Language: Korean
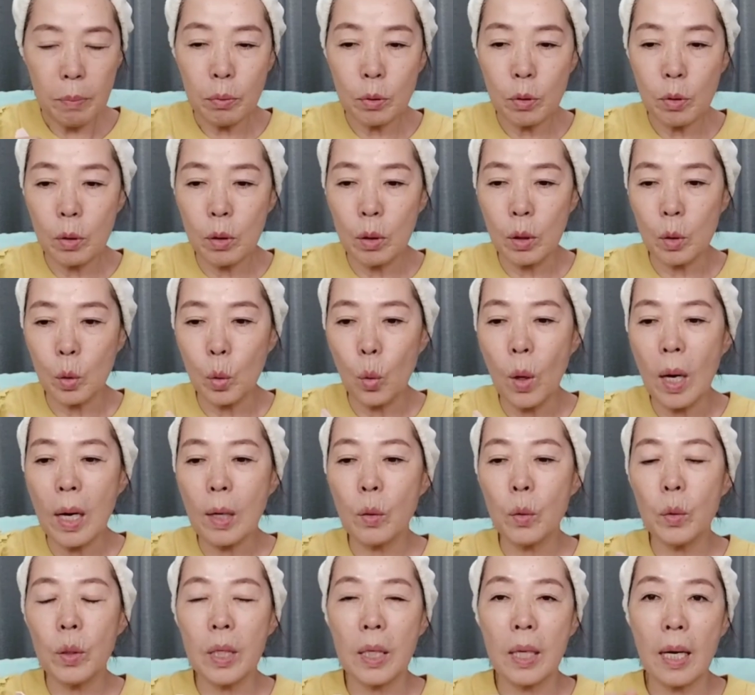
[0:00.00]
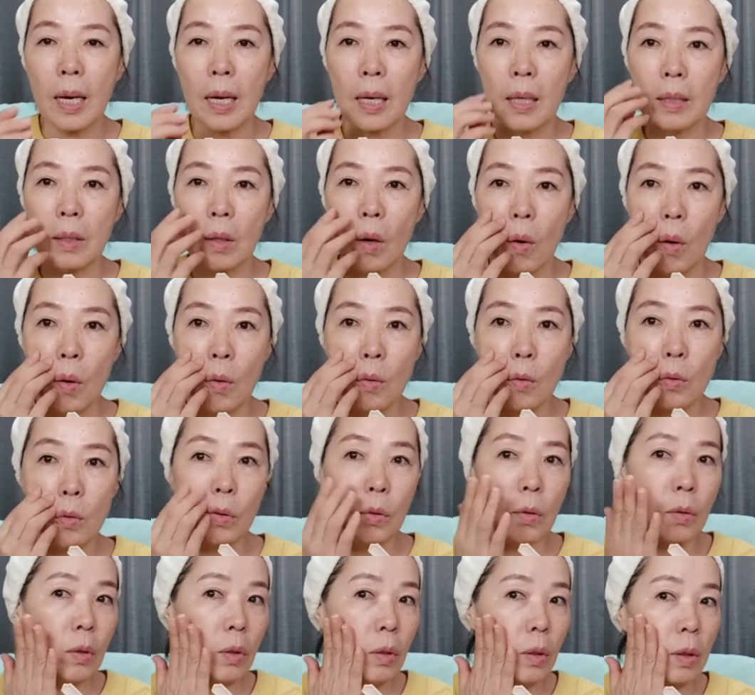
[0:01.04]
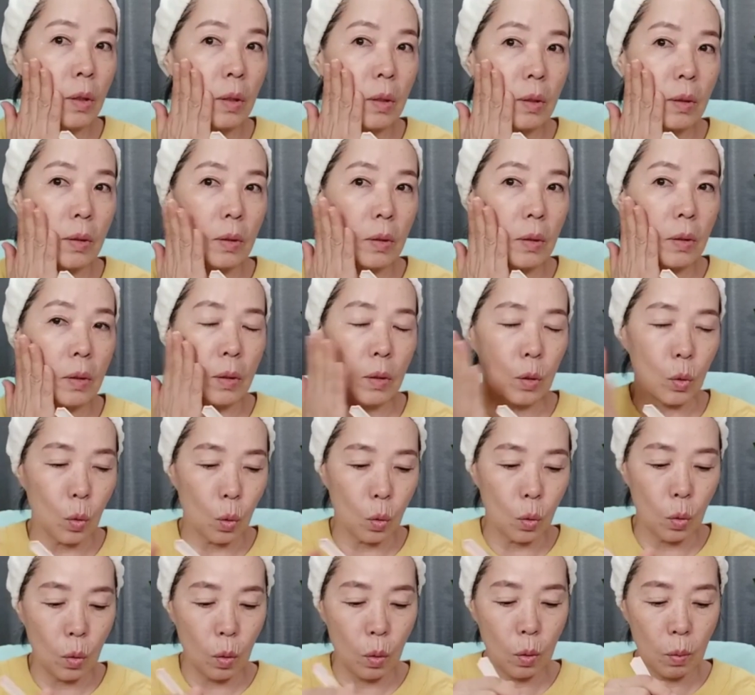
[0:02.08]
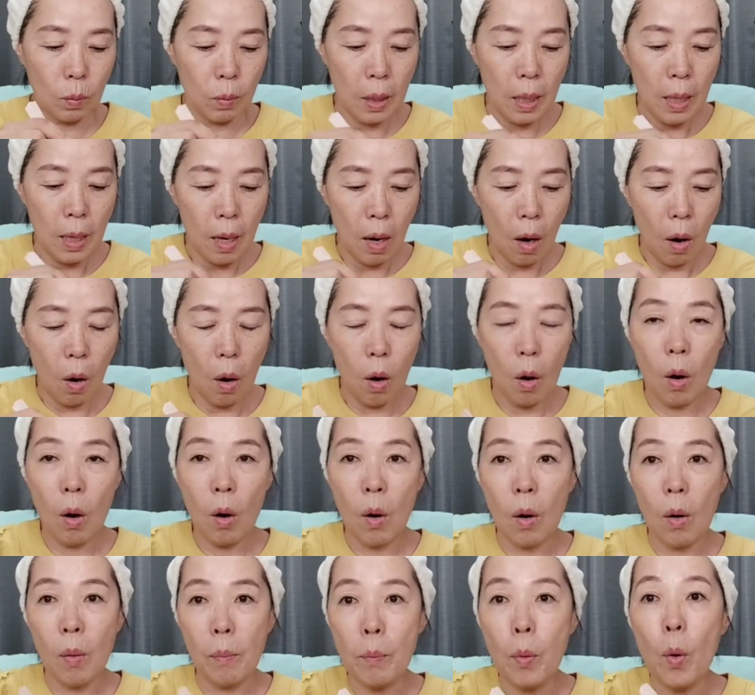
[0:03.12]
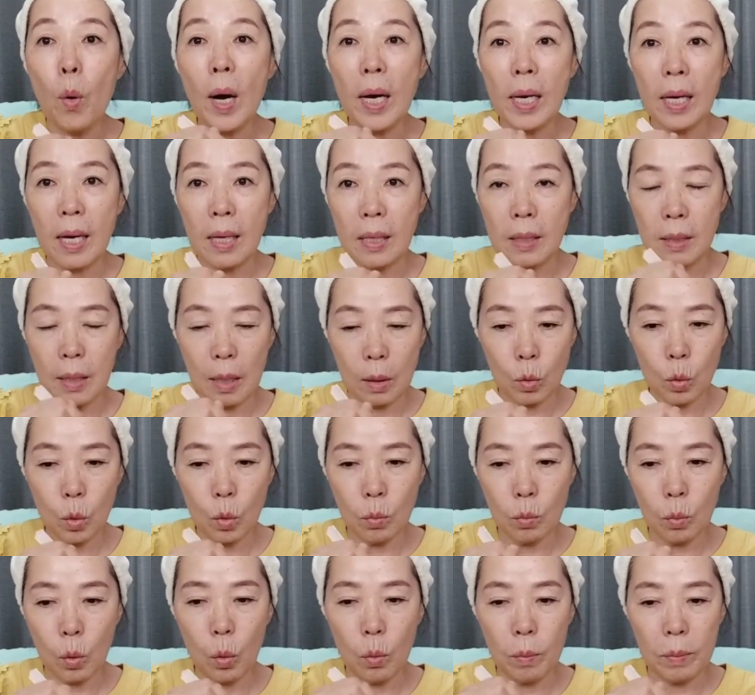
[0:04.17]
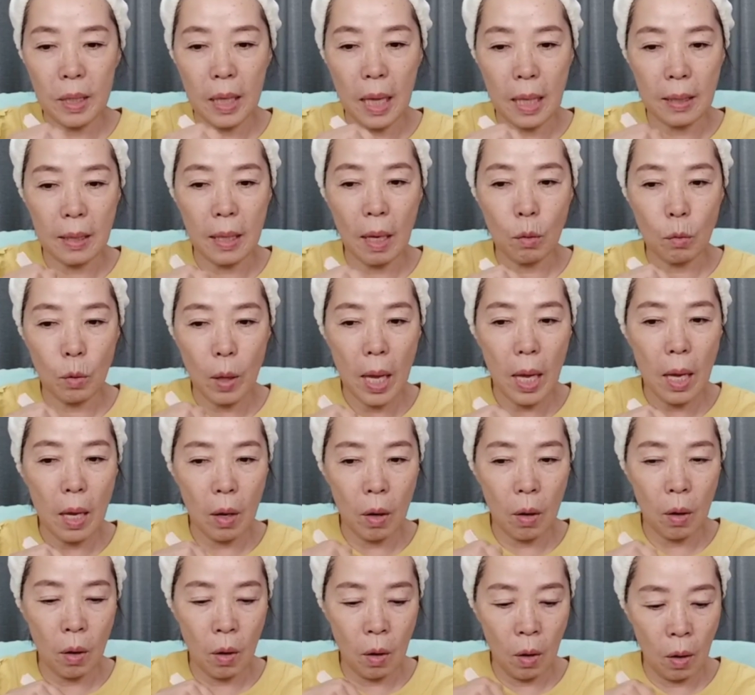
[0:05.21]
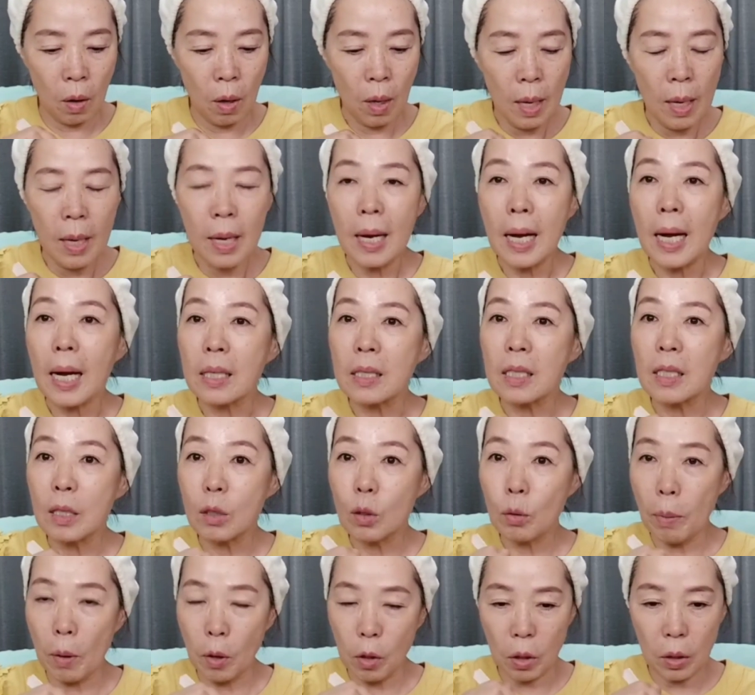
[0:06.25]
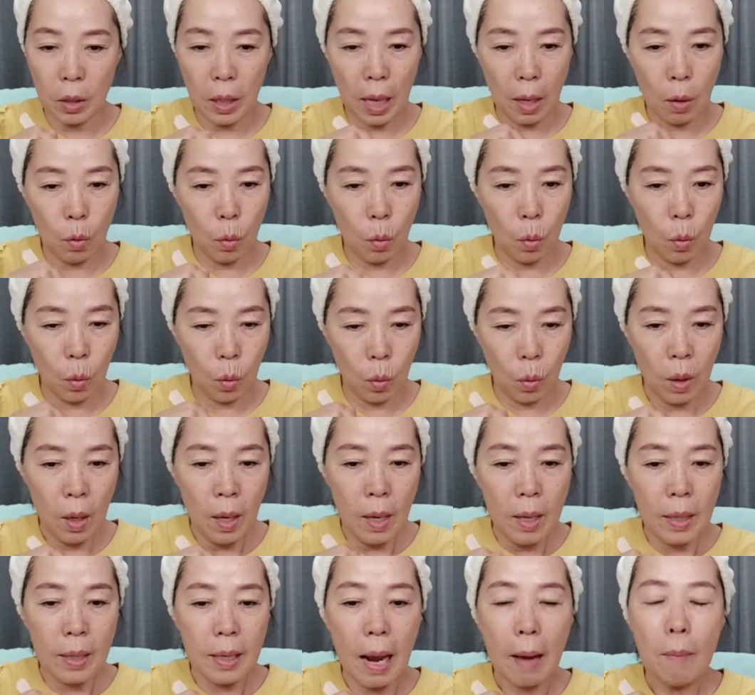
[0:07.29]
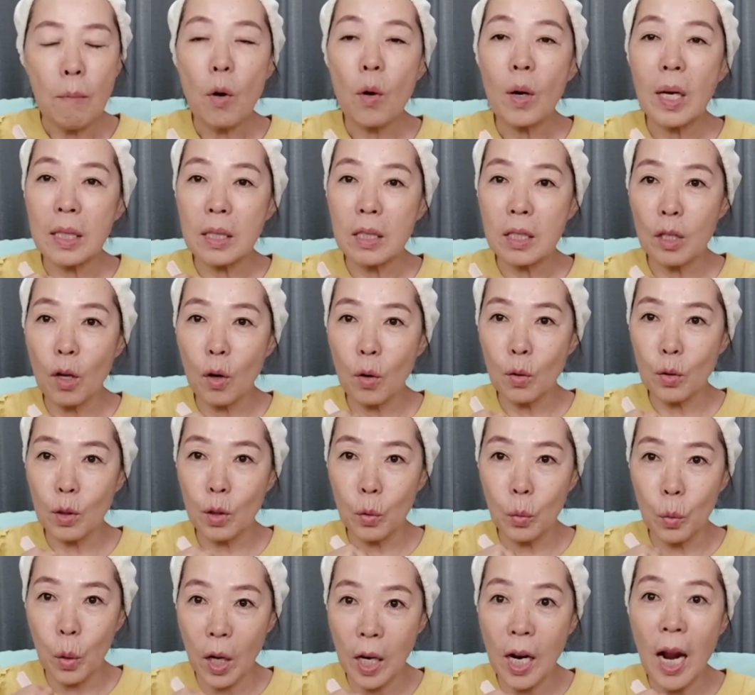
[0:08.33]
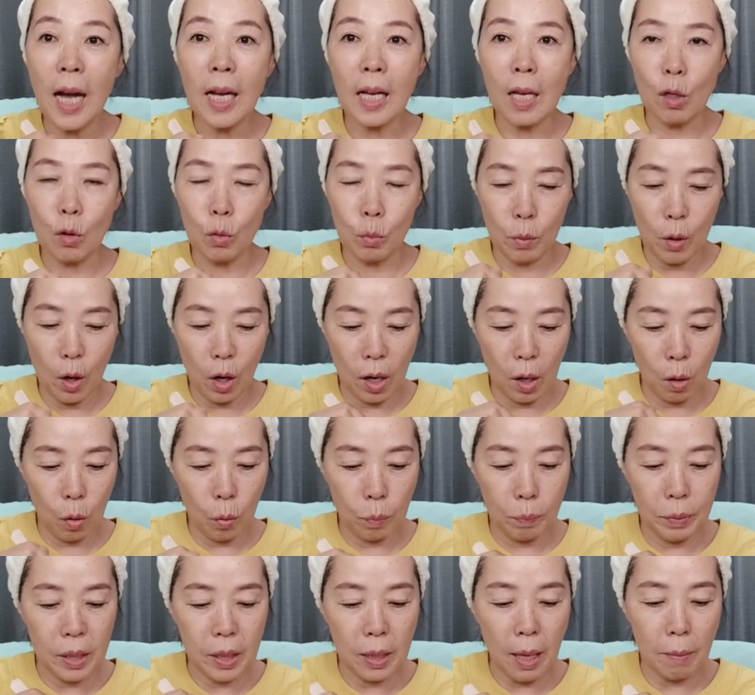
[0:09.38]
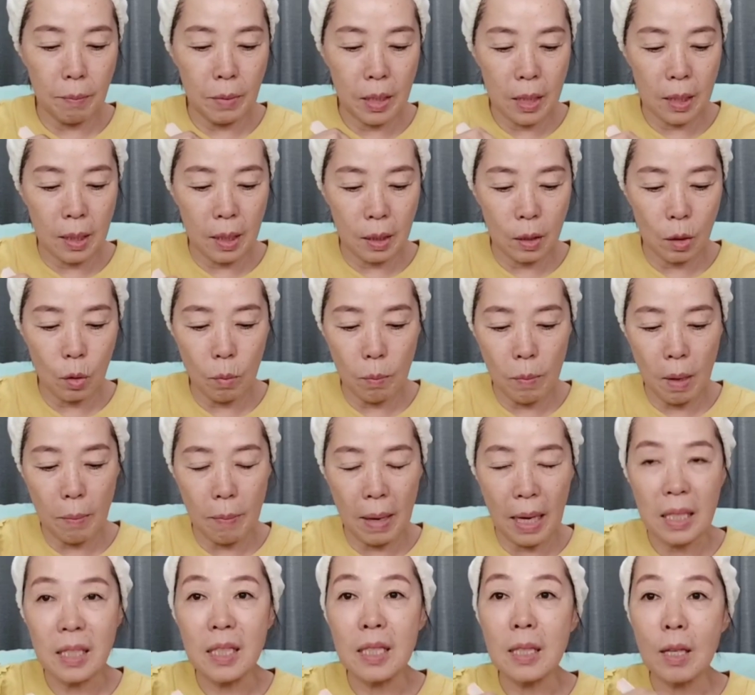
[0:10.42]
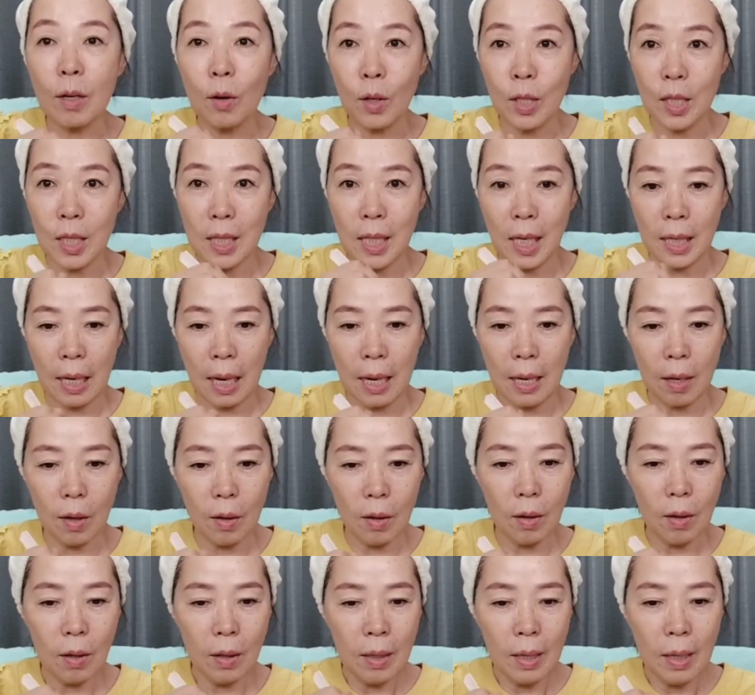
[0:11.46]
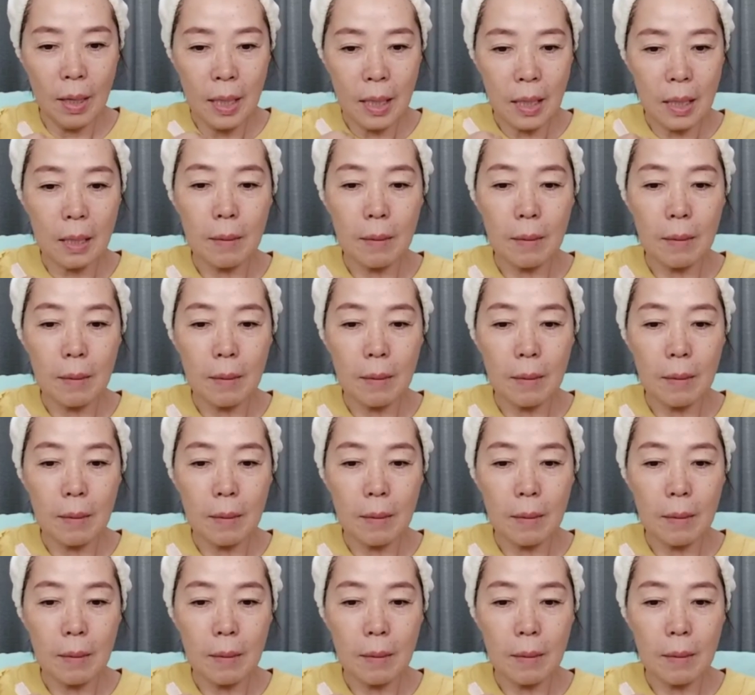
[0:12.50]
피부 노화로 인한 얼굴을 조금 어 보완하는 데 조금 도움이 된다고 해요. 각질도 벗겨내고, 레몬 같은 경우는 워낙에 유명하고 비타민C가 정말 많이 들어있잖아요.